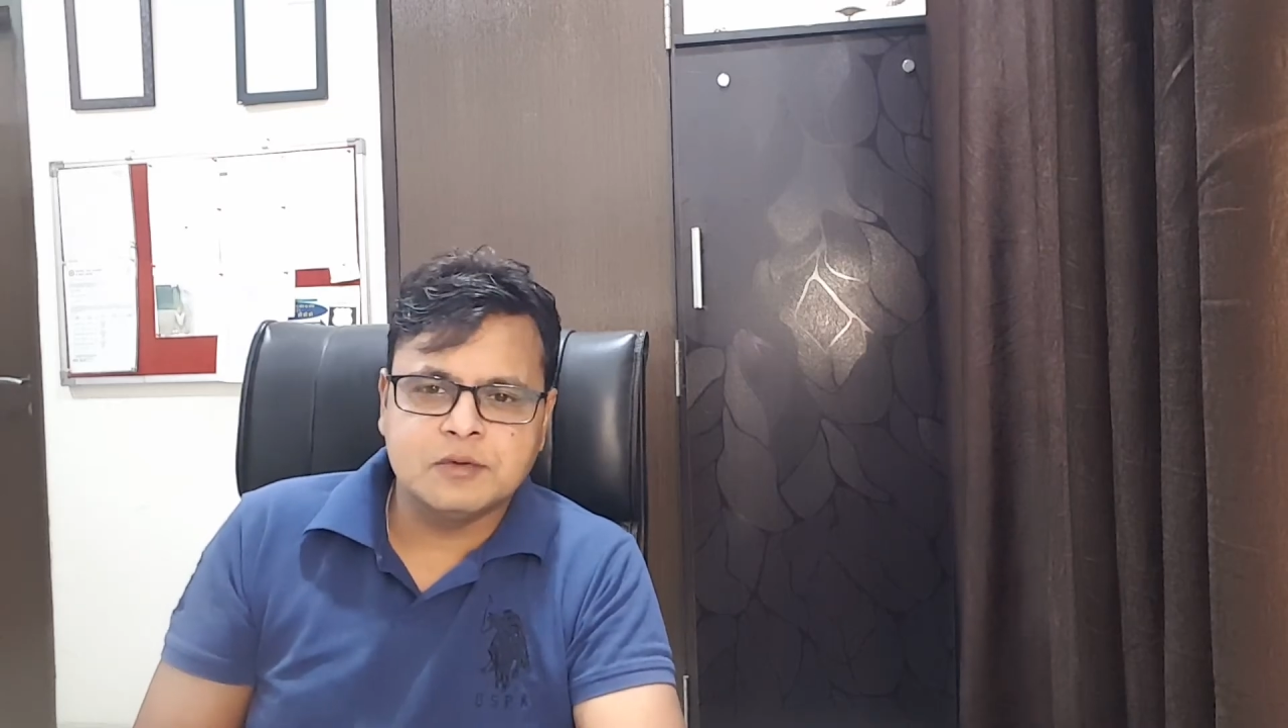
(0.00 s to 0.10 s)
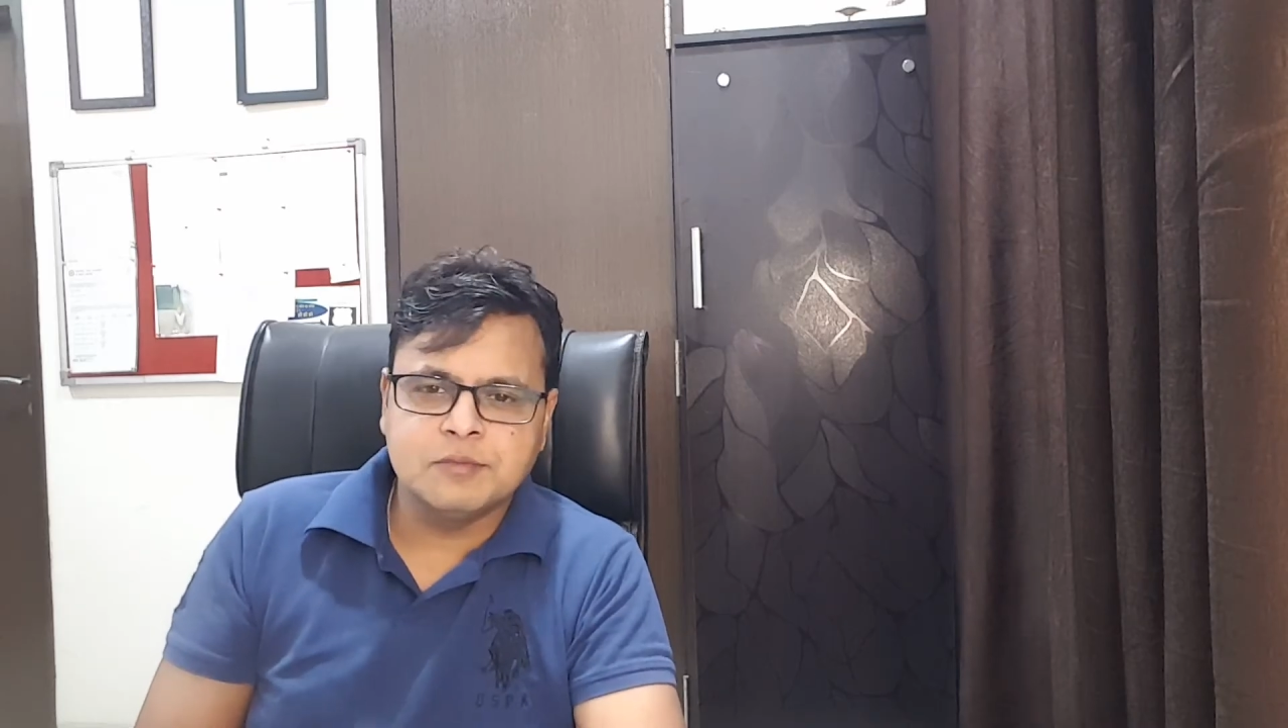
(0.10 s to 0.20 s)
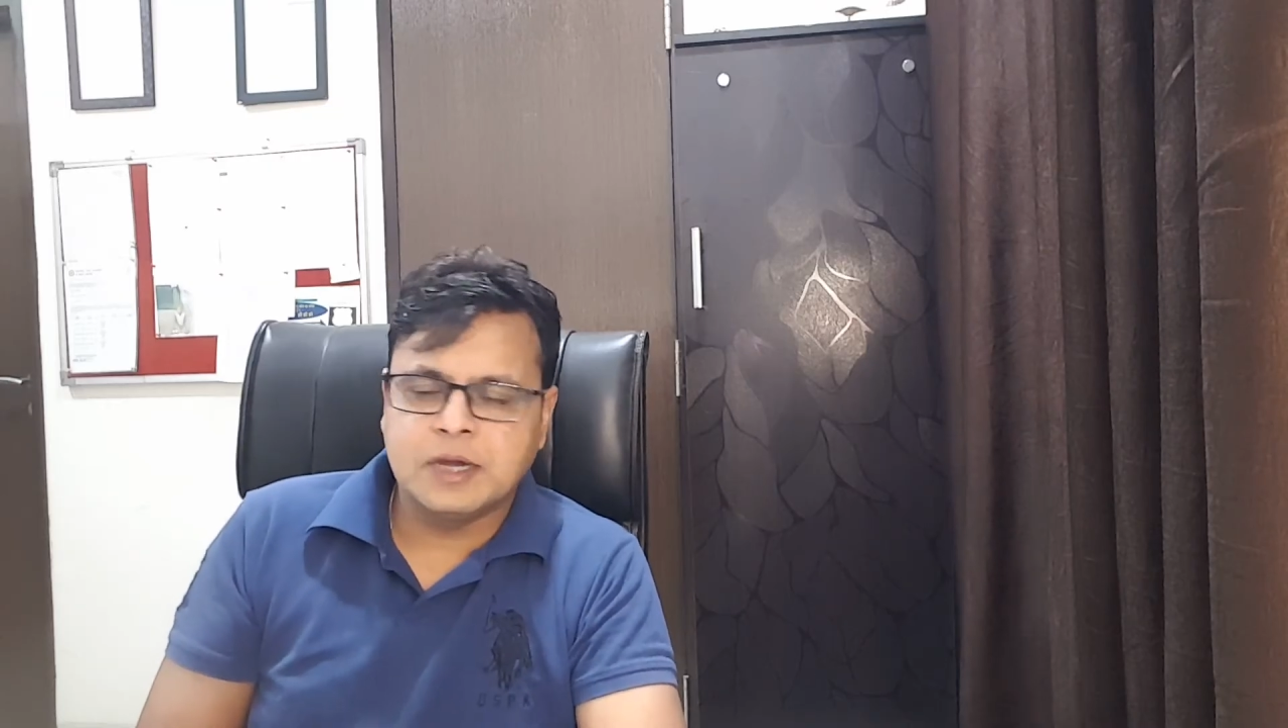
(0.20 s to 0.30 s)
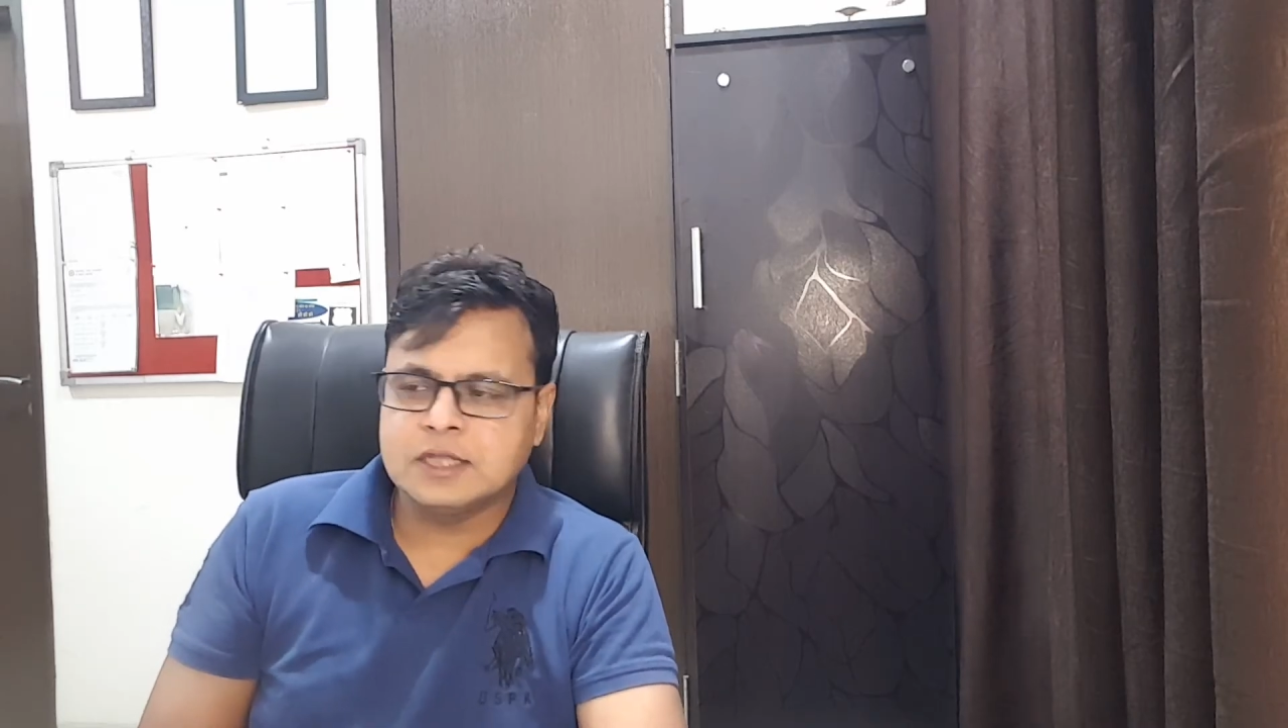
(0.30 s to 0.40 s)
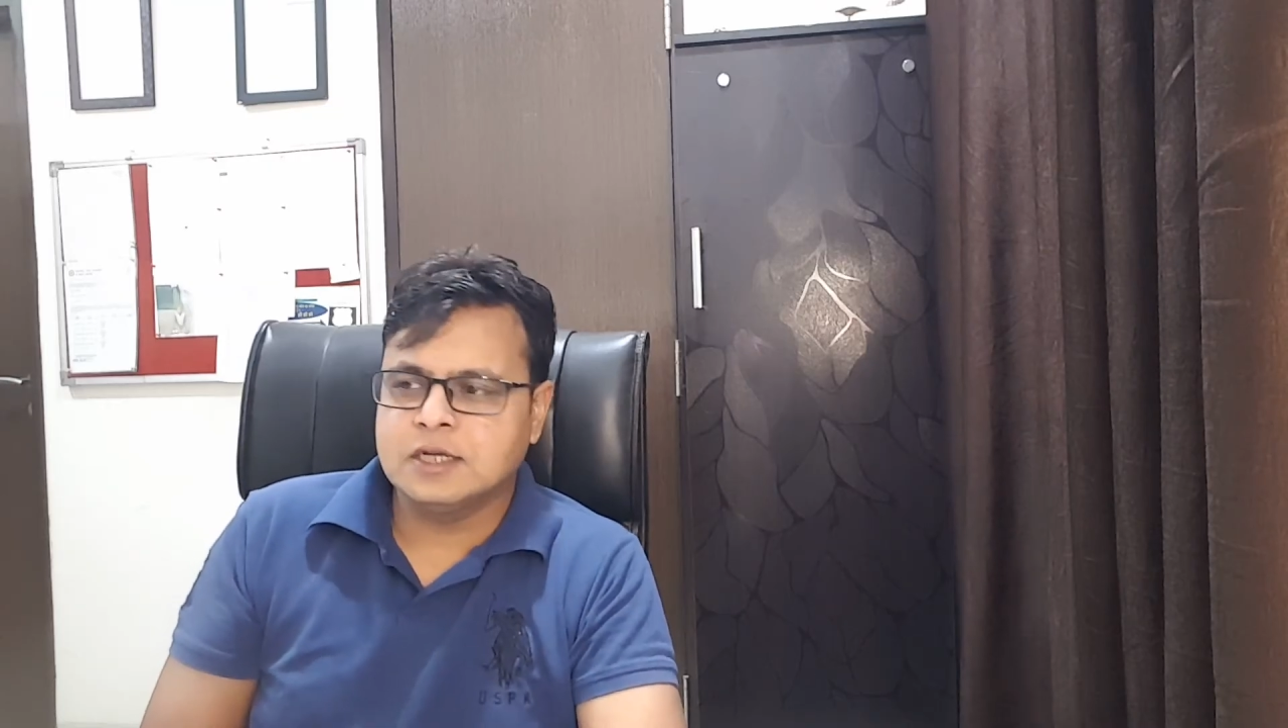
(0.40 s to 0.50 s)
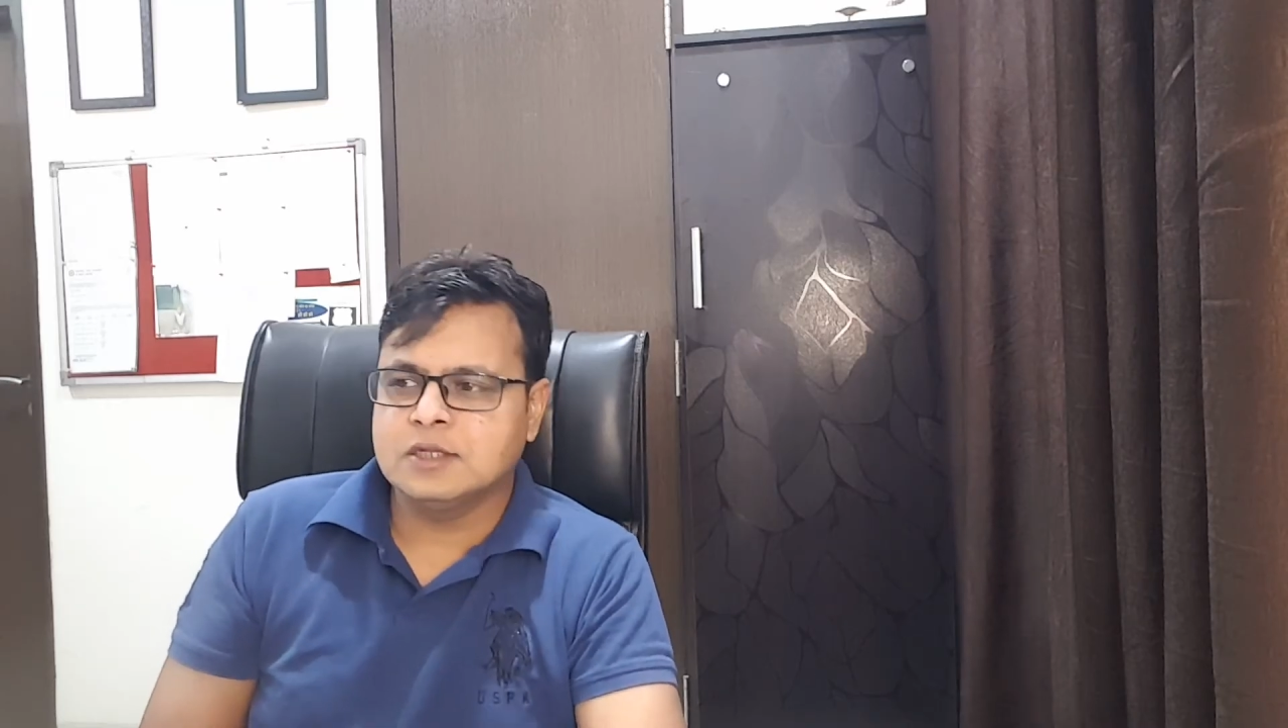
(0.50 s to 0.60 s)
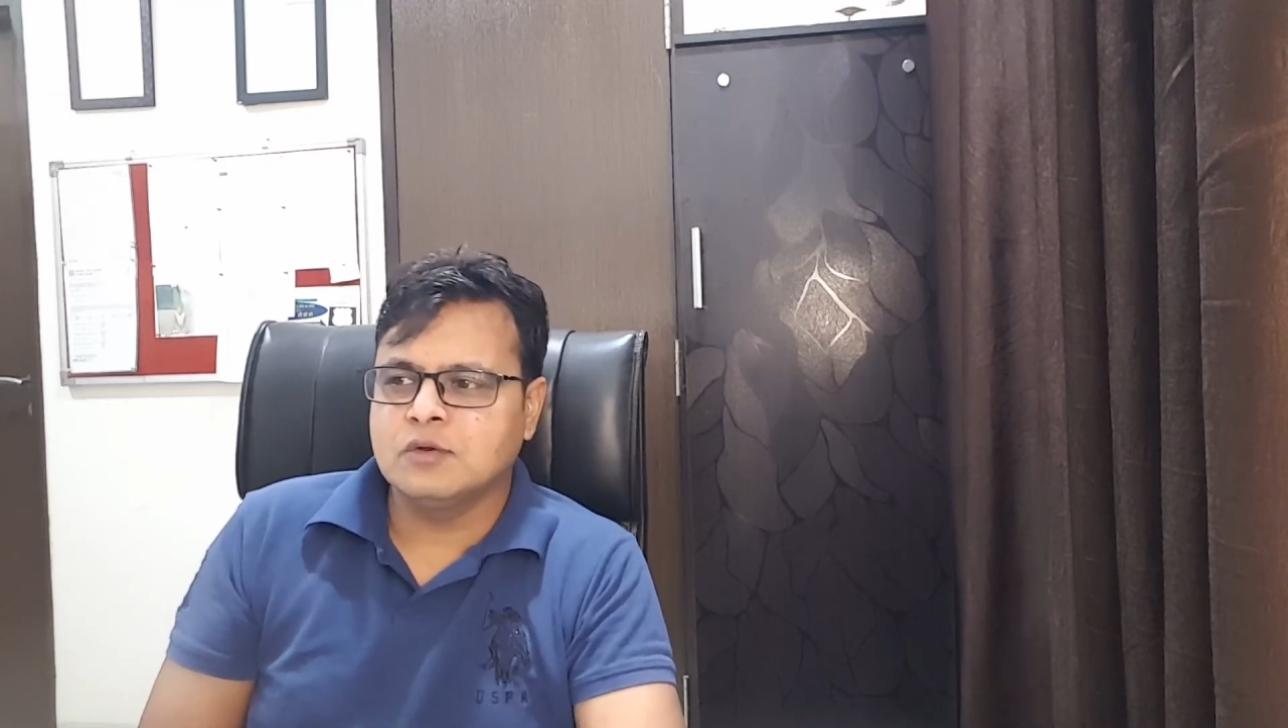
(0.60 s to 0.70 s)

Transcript: हूँ बात करता